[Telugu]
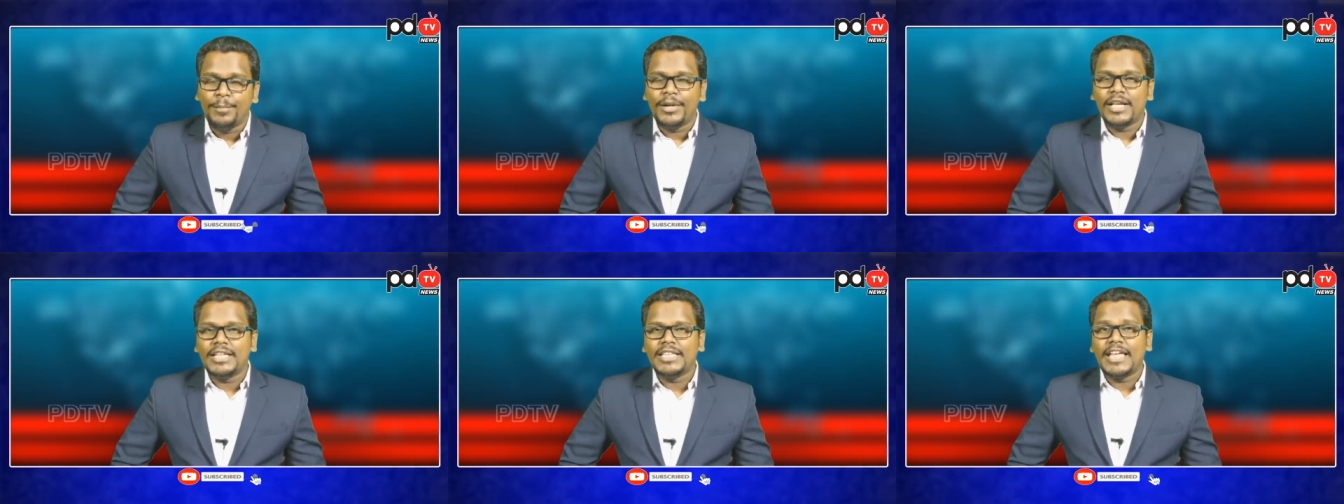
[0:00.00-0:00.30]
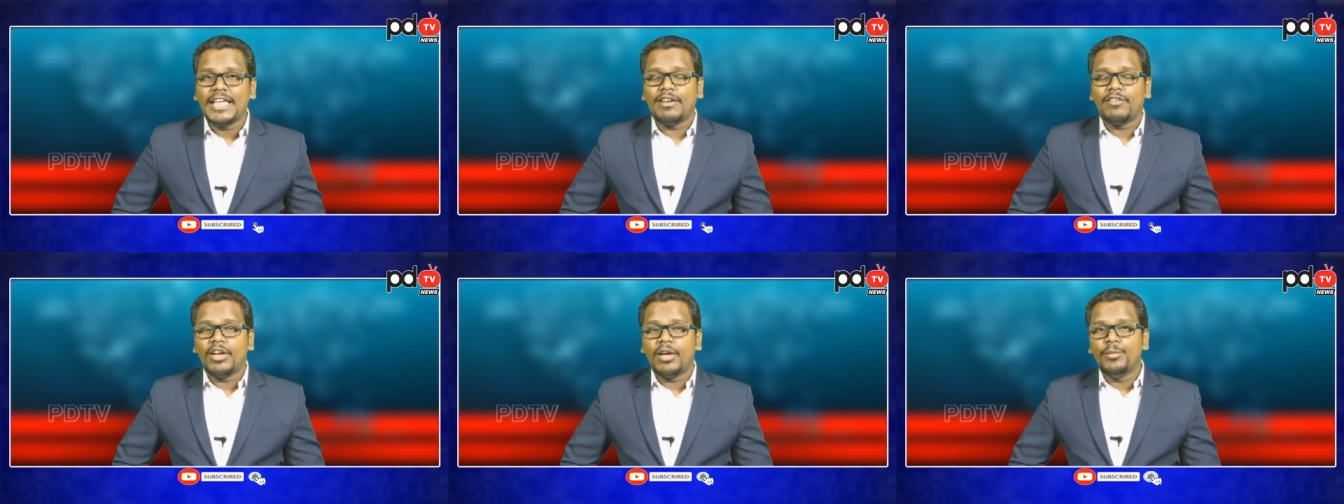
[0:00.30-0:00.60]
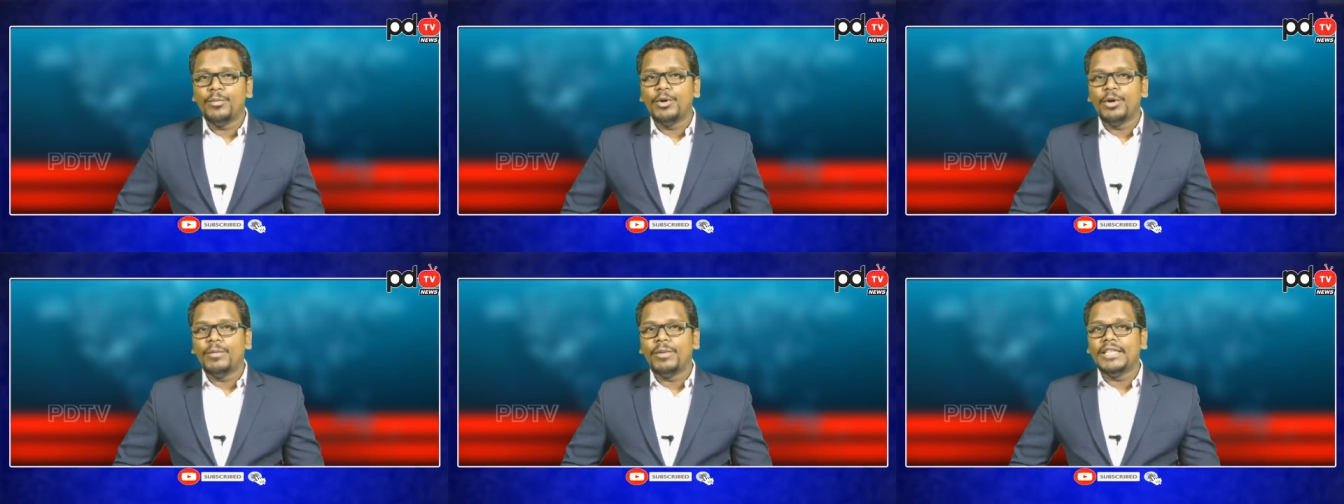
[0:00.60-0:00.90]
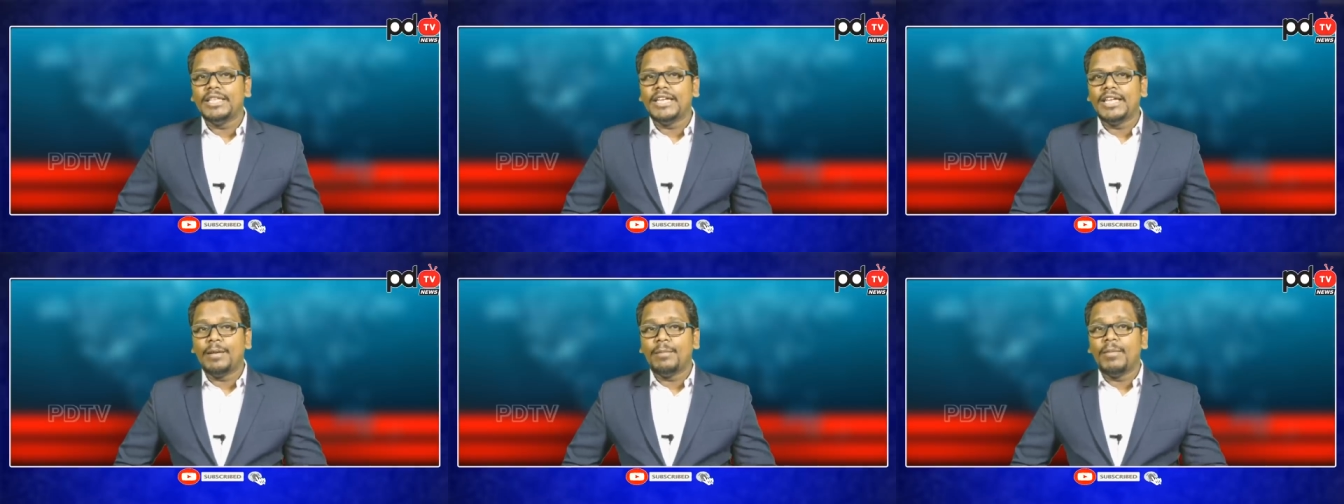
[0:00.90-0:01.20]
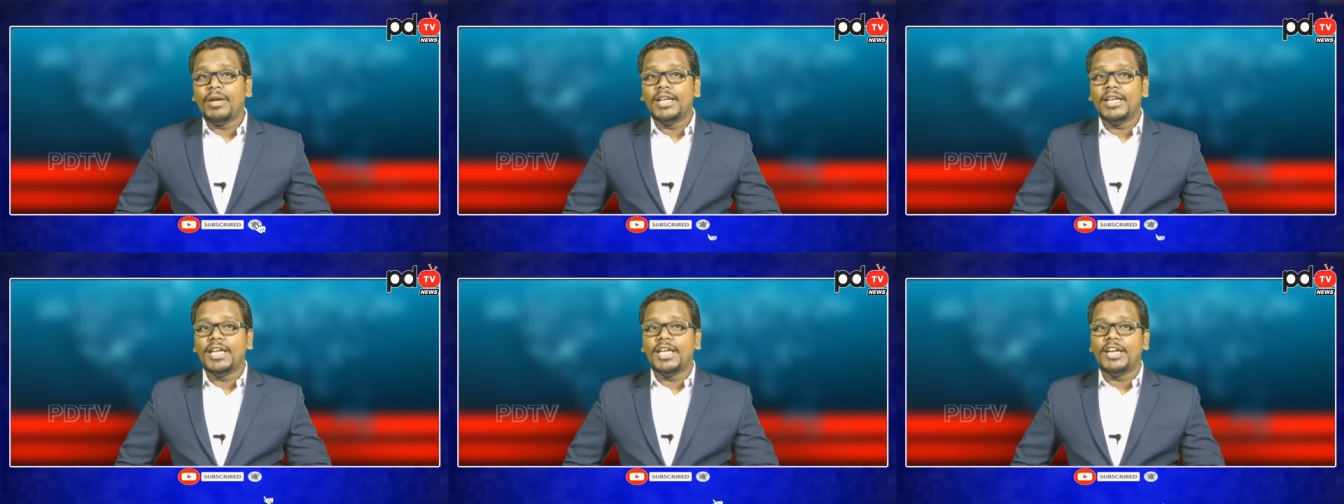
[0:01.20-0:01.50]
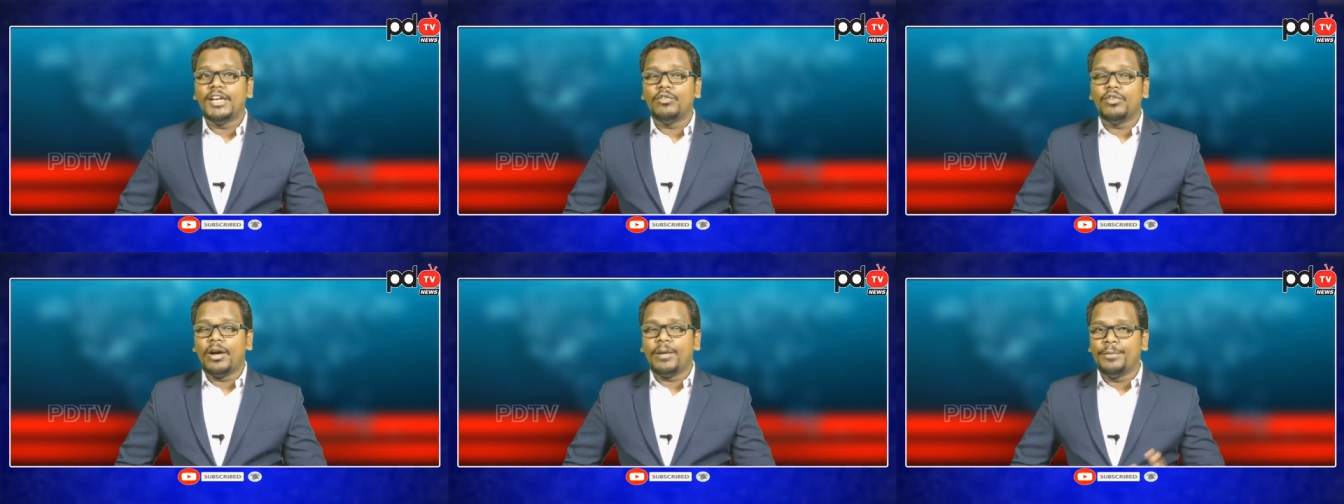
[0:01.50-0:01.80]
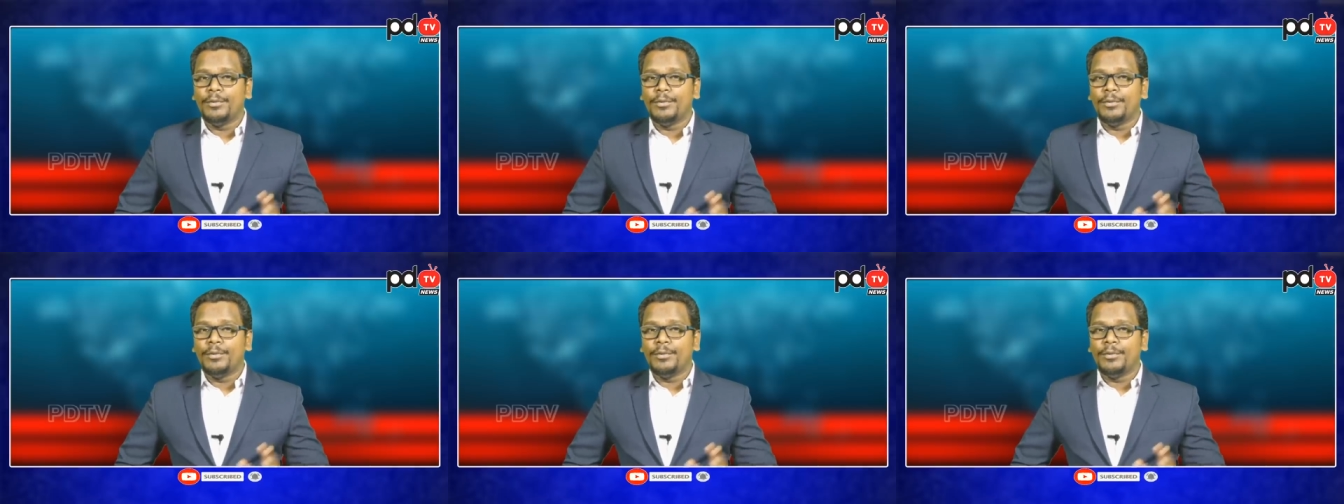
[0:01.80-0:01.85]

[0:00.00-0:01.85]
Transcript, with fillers: ఎప్పుడైతే ఇరవై మూడు మంది ఎమ్మెల్యేలను